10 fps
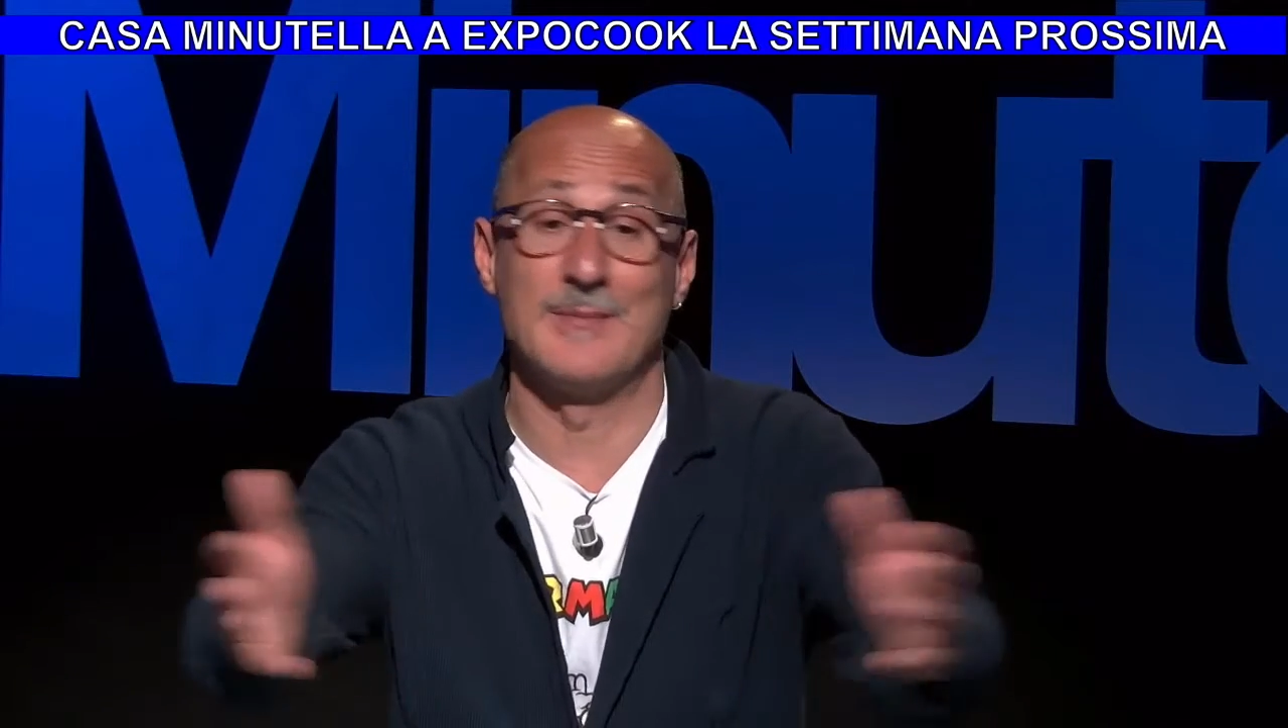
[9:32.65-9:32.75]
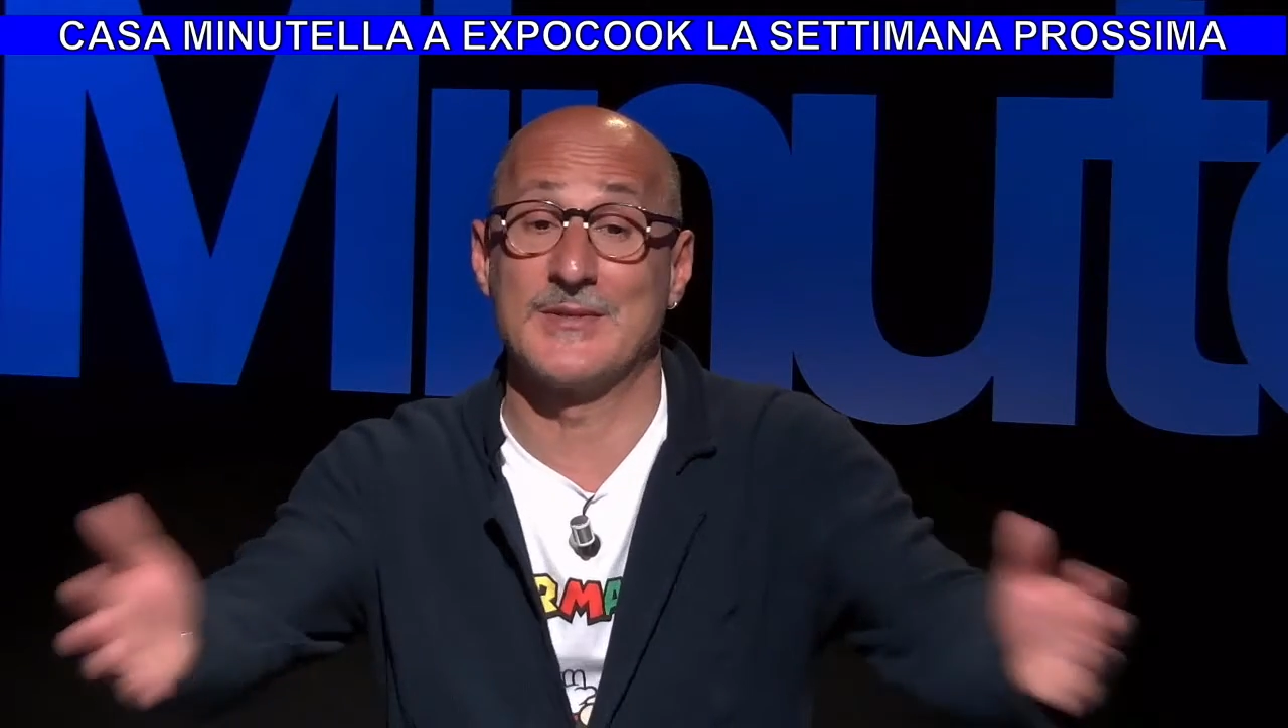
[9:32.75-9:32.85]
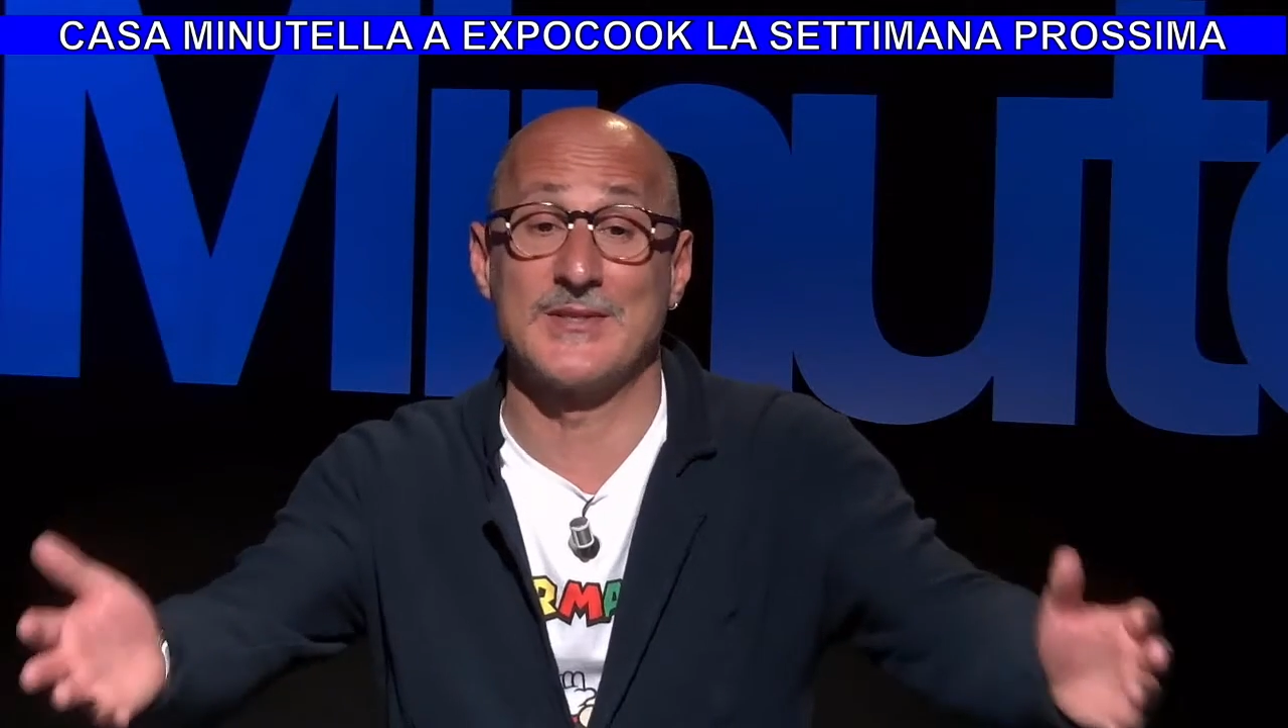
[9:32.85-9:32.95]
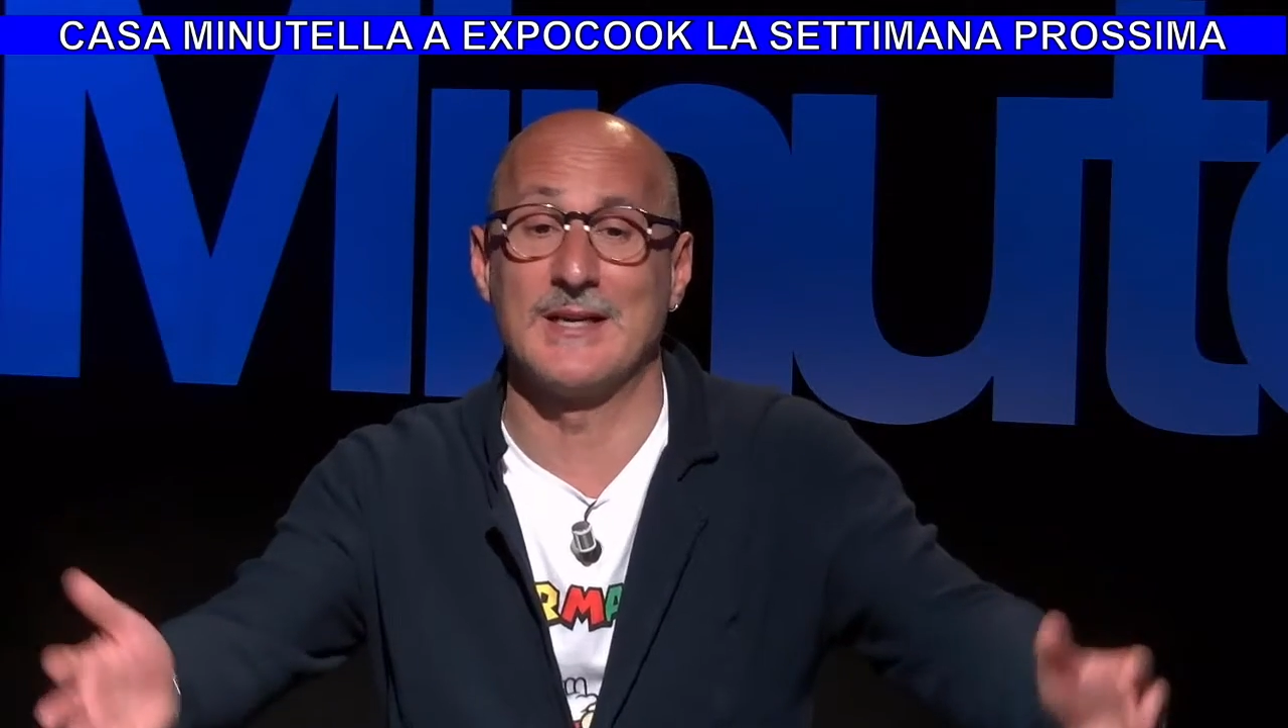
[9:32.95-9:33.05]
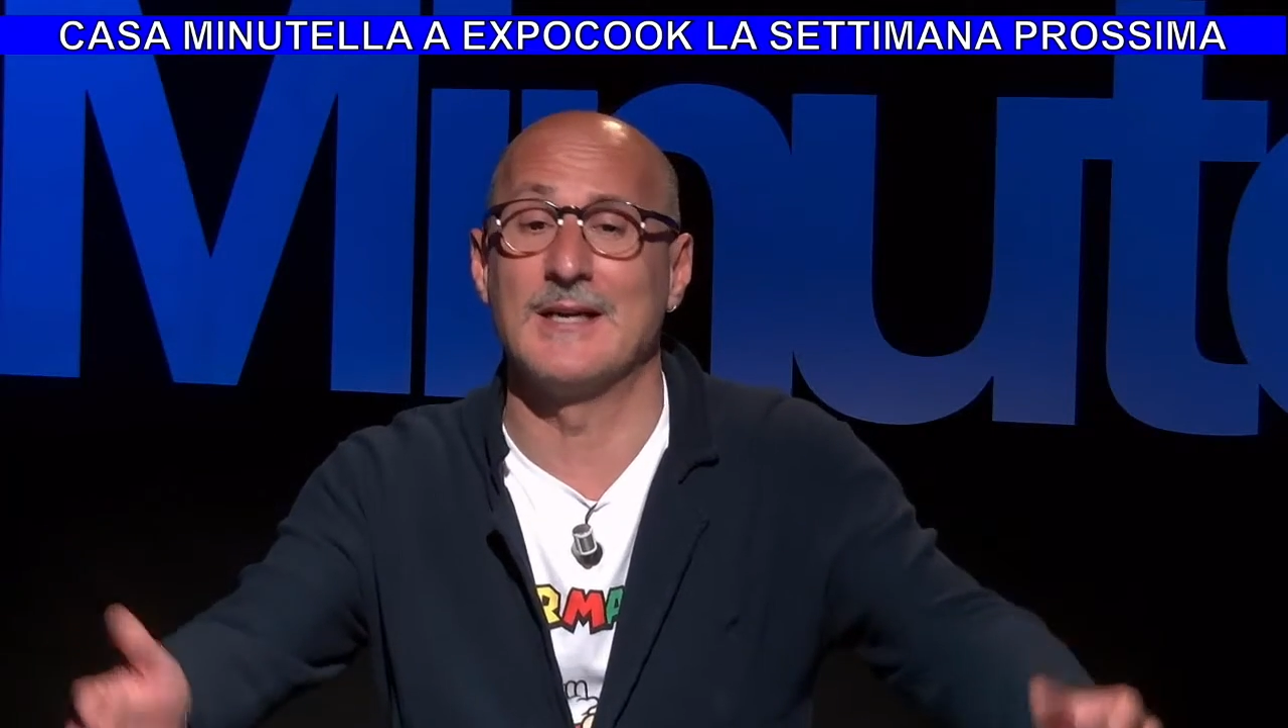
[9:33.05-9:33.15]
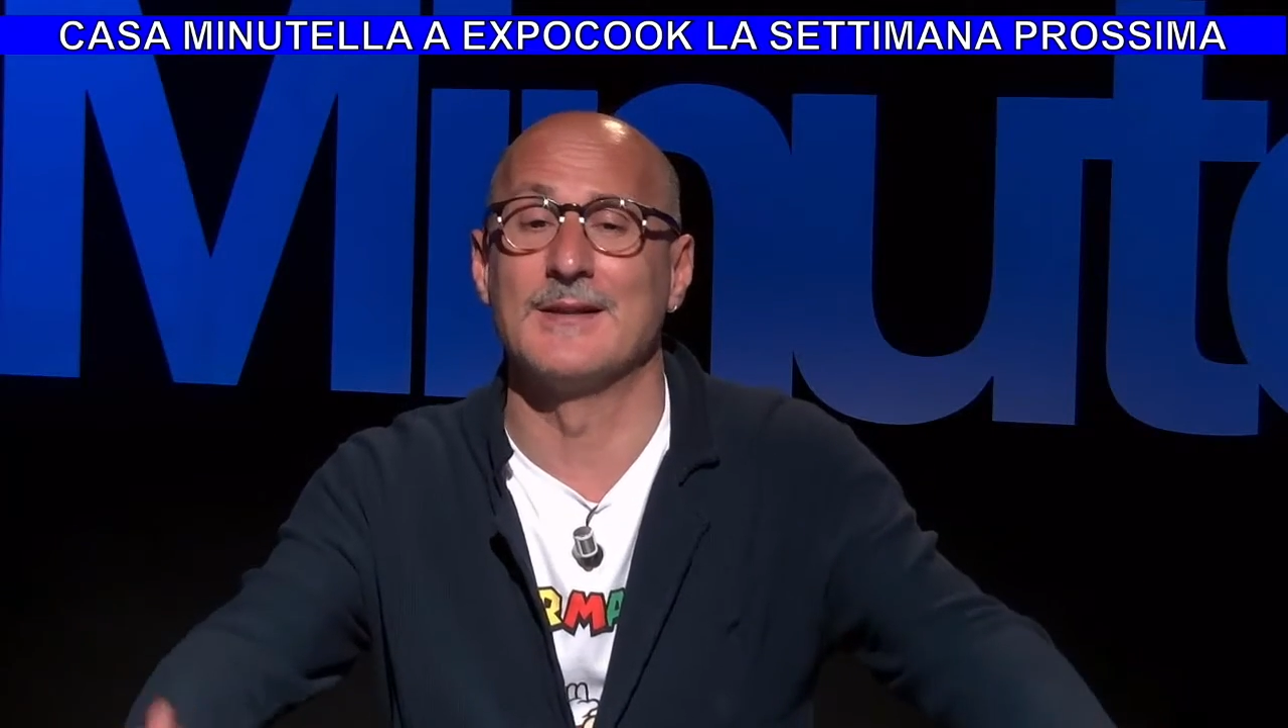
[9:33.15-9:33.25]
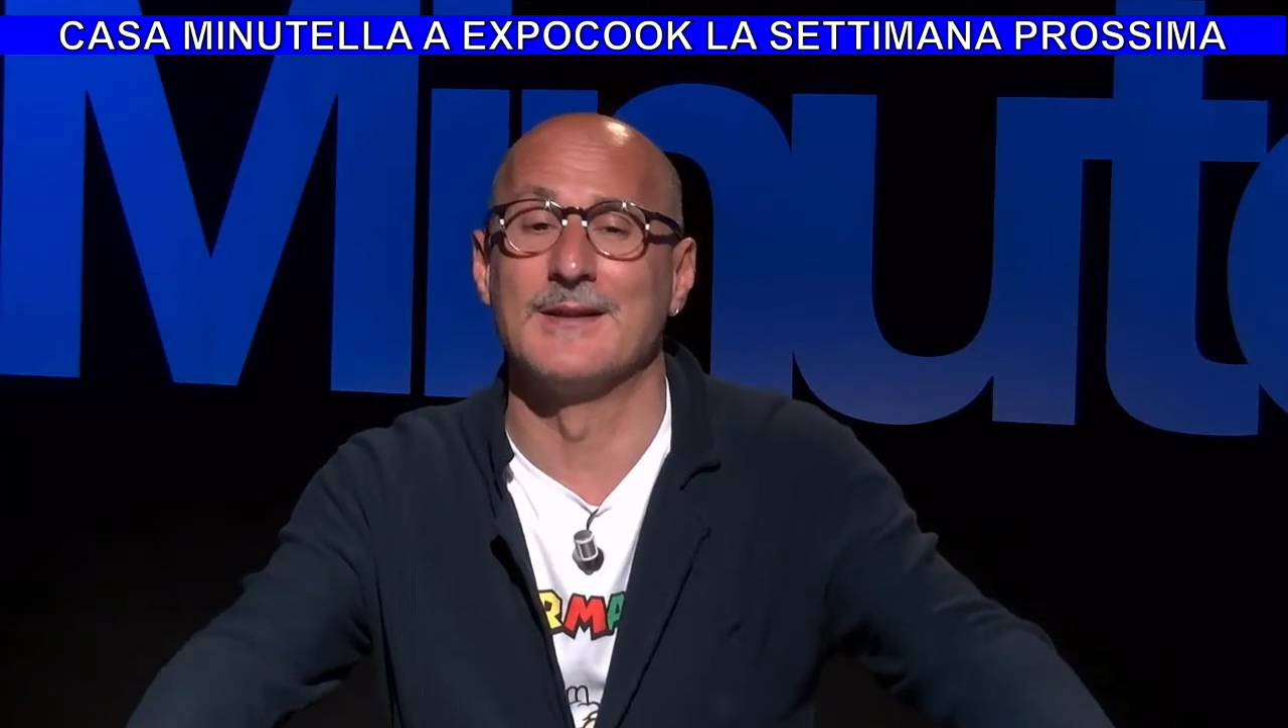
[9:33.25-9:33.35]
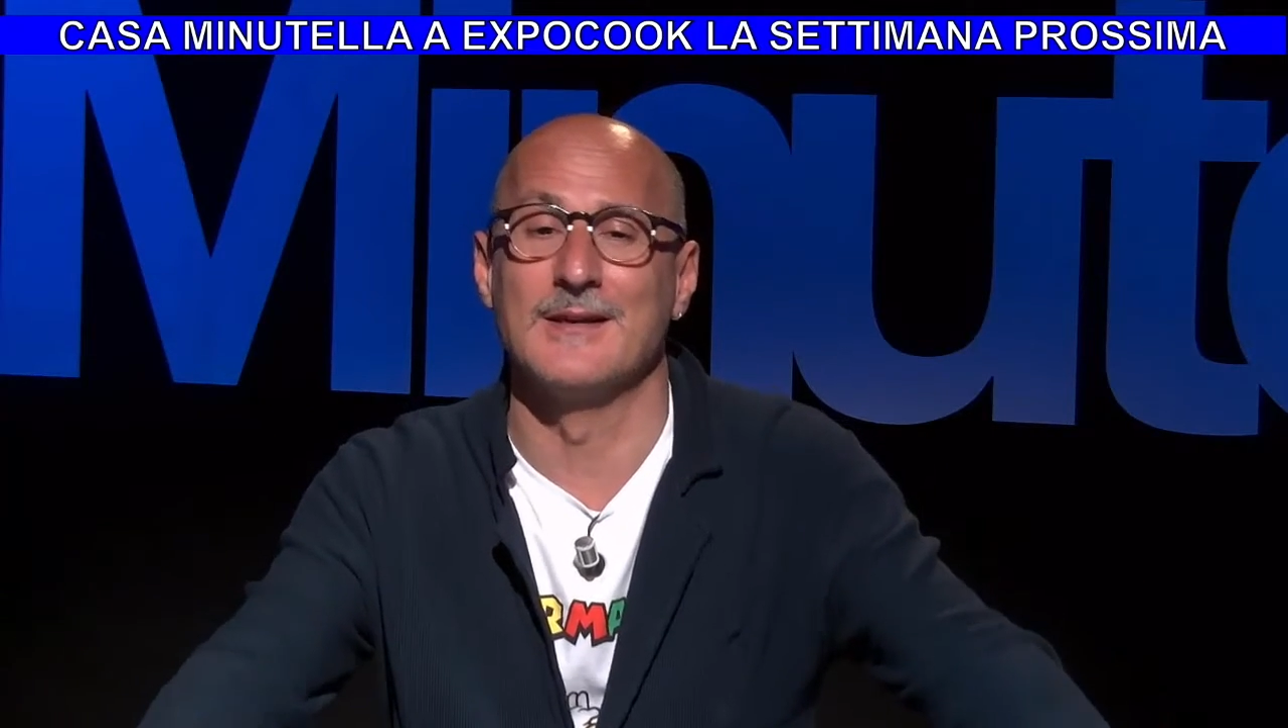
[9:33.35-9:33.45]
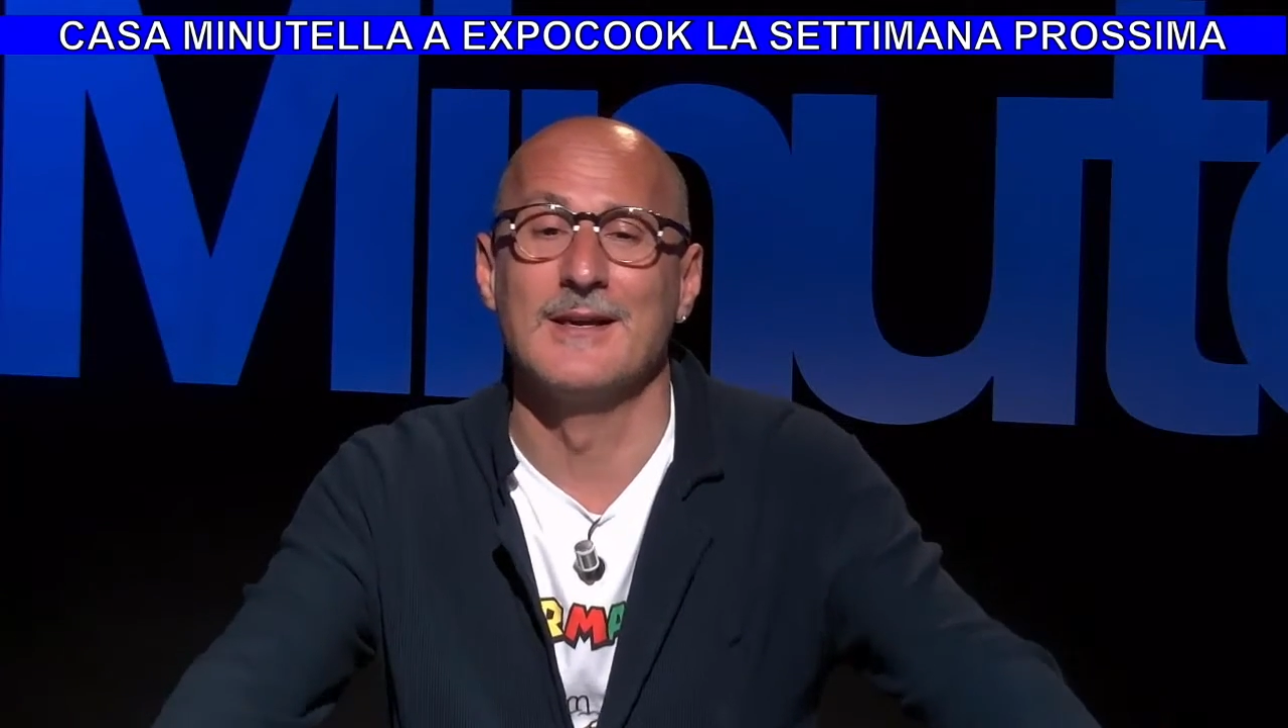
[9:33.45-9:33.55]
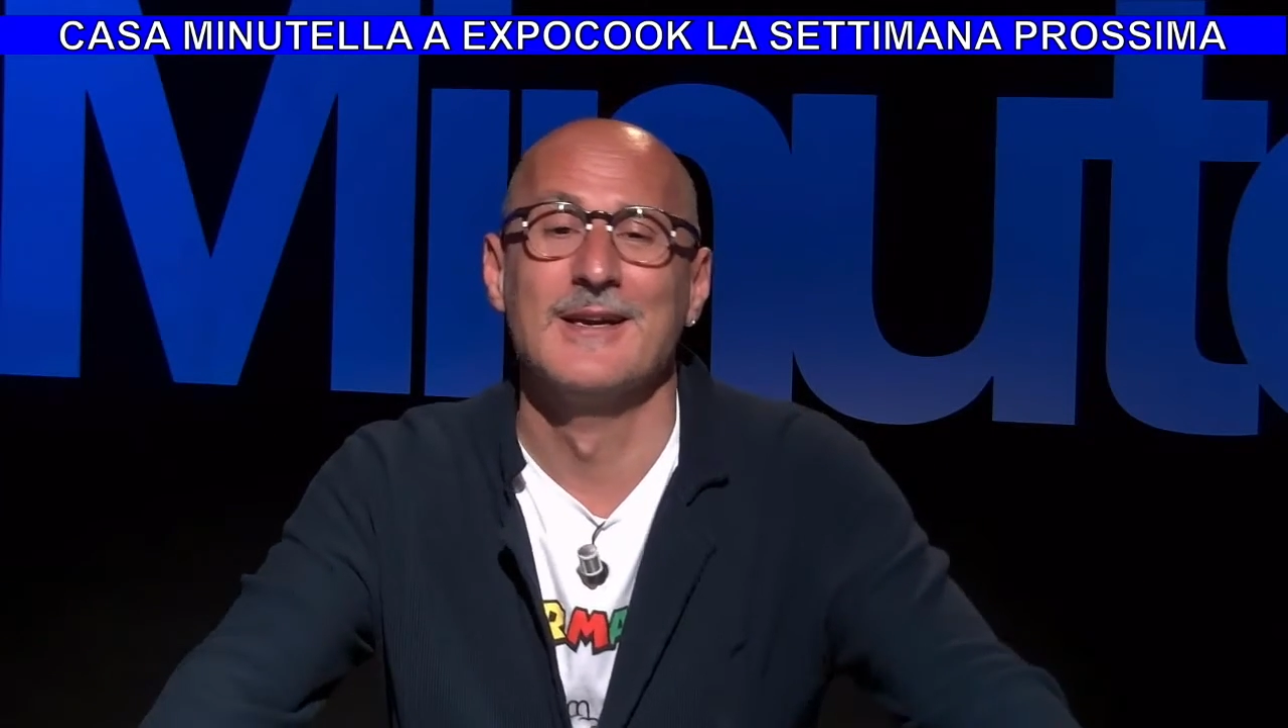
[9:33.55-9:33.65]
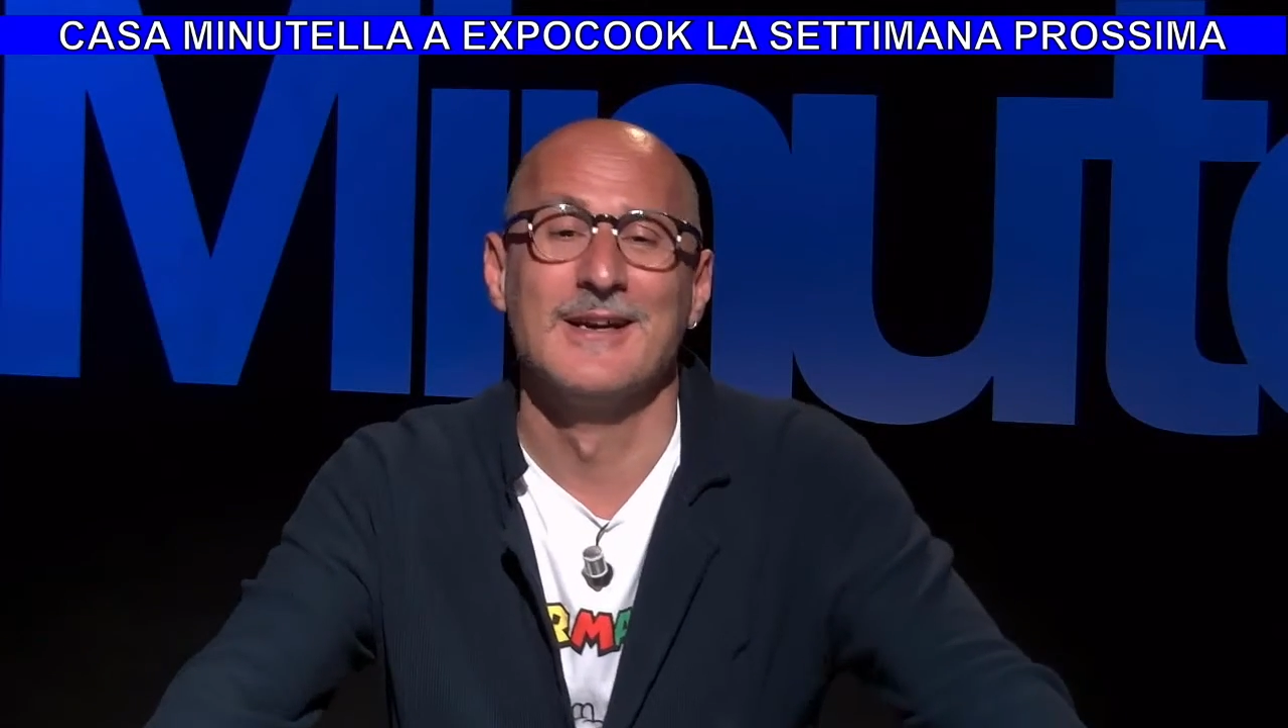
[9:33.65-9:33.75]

i passanti,